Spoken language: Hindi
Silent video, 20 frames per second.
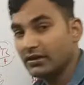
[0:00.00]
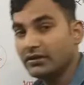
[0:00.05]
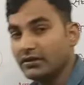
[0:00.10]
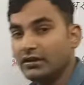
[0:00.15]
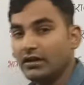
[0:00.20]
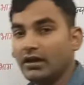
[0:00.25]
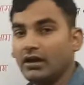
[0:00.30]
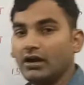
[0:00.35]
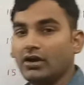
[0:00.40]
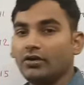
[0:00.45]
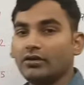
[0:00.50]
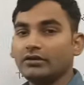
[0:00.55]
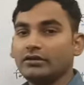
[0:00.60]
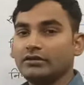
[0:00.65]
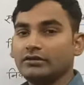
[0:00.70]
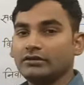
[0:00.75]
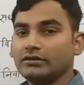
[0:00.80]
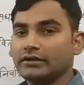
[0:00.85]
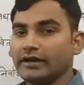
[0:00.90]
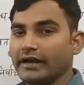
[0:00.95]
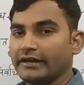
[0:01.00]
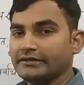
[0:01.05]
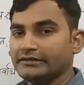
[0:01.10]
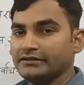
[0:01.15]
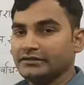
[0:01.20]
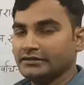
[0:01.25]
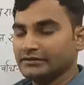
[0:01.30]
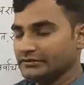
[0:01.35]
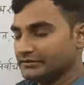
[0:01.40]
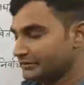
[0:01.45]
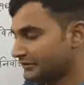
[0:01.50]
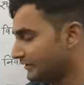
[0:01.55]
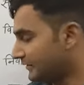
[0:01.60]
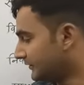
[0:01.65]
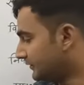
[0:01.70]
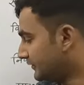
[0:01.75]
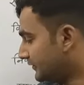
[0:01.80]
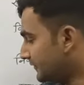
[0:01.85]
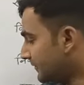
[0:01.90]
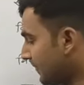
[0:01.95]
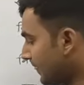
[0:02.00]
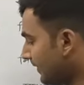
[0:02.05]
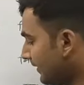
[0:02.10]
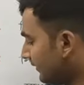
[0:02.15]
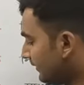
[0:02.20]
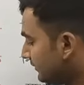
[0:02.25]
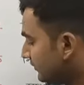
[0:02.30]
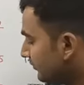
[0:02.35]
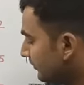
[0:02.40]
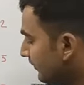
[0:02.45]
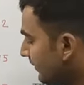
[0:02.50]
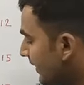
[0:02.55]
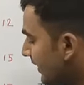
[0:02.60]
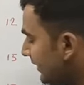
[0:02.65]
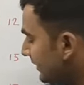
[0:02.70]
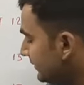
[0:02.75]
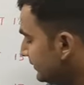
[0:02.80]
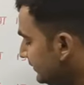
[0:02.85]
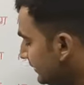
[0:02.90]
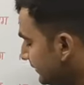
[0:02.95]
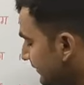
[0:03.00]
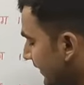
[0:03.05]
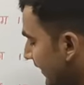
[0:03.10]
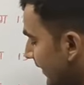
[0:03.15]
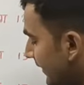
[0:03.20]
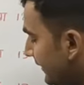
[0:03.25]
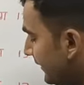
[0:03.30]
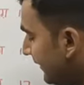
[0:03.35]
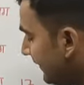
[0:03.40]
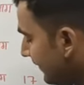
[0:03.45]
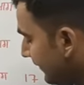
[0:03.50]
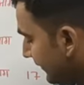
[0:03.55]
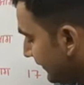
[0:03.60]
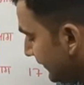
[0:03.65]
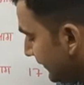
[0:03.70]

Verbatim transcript: संघ और राज्य क्षेत्र तो मान लीजिए क्या है